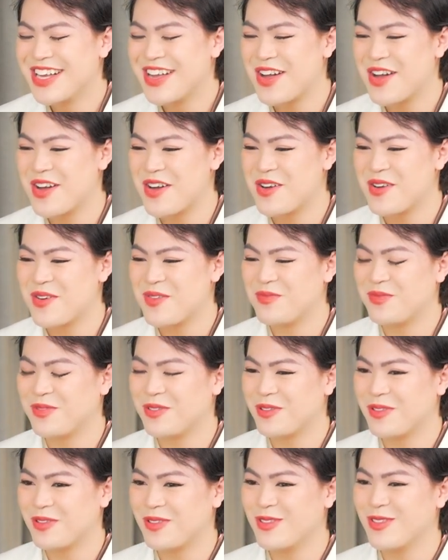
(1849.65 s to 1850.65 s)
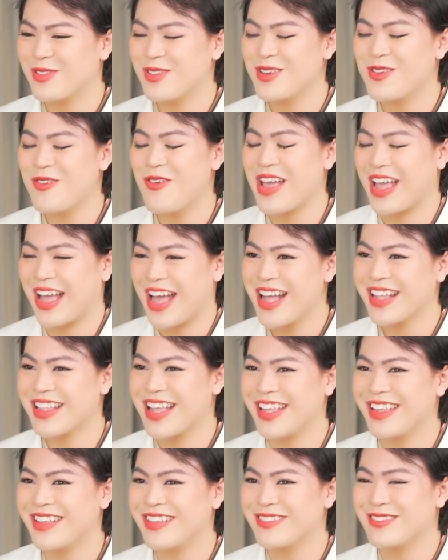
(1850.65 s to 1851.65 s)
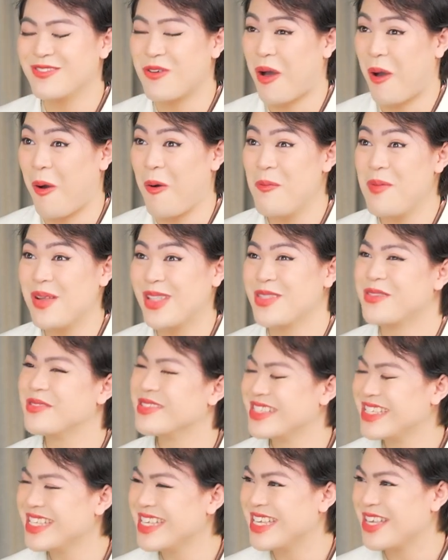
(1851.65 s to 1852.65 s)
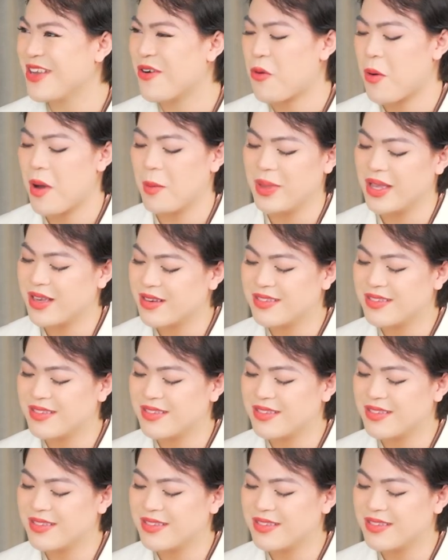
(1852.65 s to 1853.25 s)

ờ, những khoảnh khắc đấy thì thực sự hoàng không biết nói gì kiểu hoàng bị